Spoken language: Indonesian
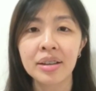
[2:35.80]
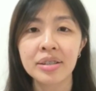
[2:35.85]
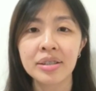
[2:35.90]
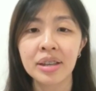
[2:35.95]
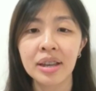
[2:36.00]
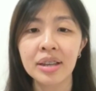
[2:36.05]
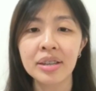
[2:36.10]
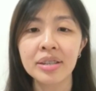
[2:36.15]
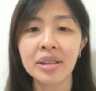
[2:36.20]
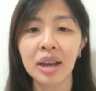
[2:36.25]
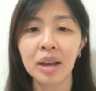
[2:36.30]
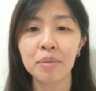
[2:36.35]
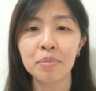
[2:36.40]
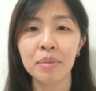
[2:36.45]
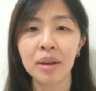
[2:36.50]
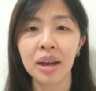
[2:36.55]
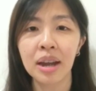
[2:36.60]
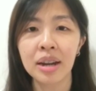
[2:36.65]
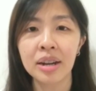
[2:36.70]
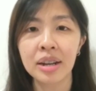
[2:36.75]
Saya
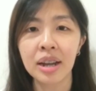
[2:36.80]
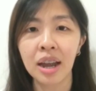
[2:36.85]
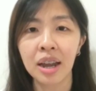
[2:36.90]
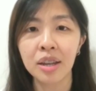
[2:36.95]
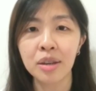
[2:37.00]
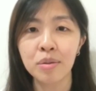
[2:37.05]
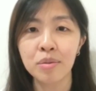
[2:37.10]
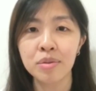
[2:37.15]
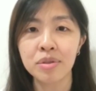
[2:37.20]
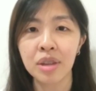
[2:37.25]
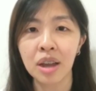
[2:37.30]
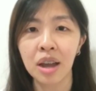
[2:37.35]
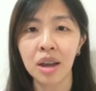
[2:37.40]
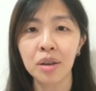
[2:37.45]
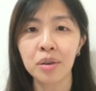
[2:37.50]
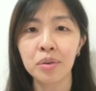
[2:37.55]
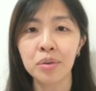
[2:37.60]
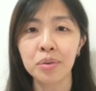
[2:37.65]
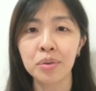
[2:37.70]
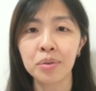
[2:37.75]
sangat menghargai
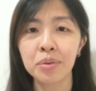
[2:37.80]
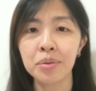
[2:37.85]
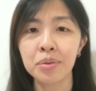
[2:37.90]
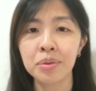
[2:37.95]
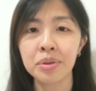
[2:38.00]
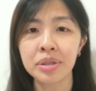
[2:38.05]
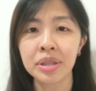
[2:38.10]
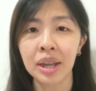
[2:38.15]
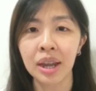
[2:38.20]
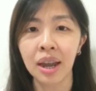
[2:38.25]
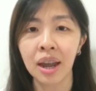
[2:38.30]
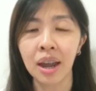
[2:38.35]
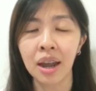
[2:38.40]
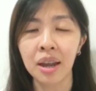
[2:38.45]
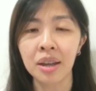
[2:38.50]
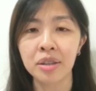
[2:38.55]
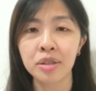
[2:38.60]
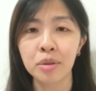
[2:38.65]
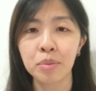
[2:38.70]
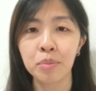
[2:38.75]
usaha guru-guru
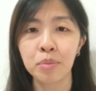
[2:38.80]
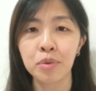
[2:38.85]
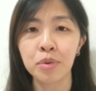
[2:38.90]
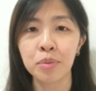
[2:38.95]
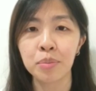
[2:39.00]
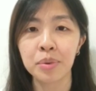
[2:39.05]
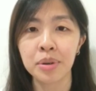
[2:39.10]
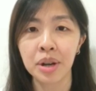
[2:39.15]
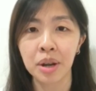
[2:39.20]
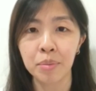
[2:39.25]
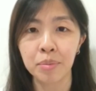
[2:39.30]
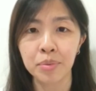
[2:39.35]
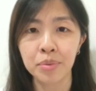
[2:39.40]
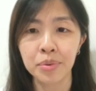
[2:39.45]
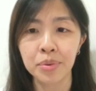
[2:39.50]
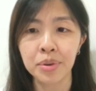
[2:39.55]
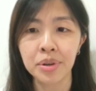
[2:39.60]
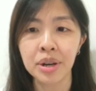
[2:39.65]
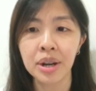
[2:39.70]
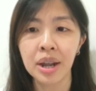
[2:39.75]
TKK 10
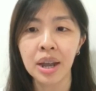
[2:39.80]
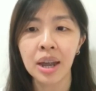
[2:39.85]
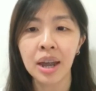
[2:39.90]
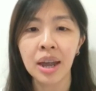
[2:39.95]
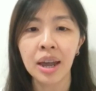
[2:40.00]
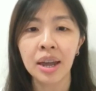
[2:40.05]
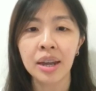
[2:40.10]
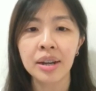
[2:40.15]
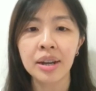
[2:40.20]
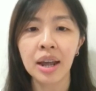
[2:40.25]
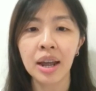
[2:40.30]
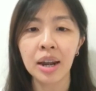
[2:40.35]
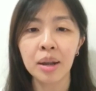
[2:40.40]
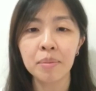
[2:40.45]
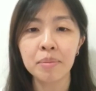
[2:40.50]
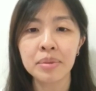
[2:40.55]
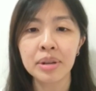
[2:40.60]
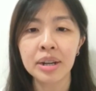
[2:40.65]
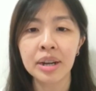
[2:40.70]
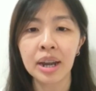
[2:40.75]
penabur
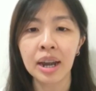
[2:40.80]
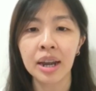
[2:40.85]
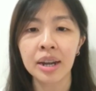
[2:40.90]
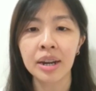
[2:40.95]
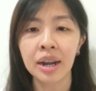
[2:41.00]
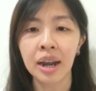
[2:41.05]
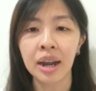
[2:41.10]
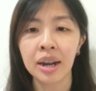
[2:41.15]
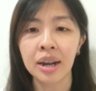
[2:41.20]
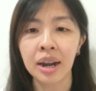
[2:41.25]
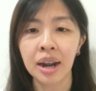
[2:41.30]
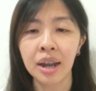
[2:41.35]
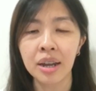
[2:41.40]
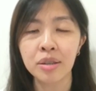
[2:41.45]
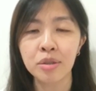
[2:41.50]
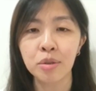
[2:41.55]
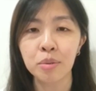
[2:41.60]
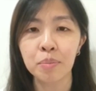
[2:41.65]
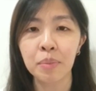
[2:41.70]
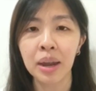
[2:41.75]
dalam mendidik
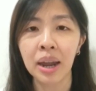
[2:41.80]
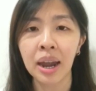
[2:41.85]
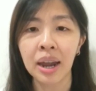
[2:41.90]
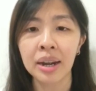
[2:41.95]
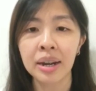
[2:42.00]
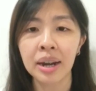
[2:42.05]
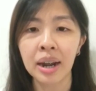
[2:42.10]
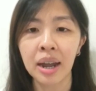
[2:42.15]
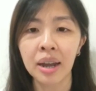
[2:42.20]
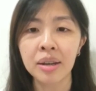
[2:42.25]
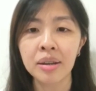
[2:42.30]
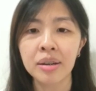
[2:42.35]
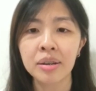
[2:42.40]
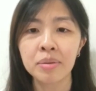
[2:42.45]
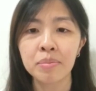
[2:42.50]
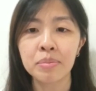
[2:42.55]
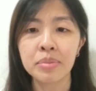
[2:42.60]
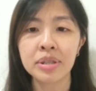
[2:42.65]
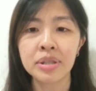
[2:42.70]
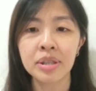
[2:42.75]
anak-anak supaya anak
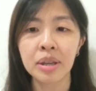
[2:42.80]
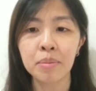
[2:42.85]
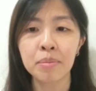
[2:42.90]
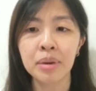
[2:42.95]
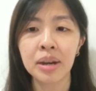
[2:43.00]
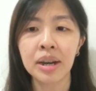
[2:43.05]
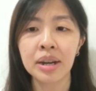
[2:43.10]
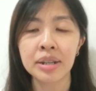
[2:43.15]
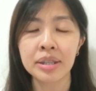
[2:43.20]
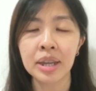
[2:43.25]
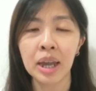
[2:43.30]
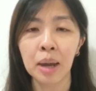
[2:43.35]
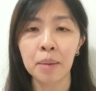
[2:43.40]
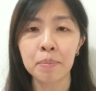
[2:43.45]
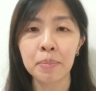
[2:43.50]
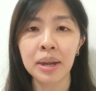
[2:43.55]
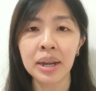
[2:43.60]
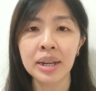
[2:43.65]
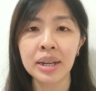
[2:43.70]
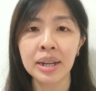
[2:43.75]
bisa mengerti apa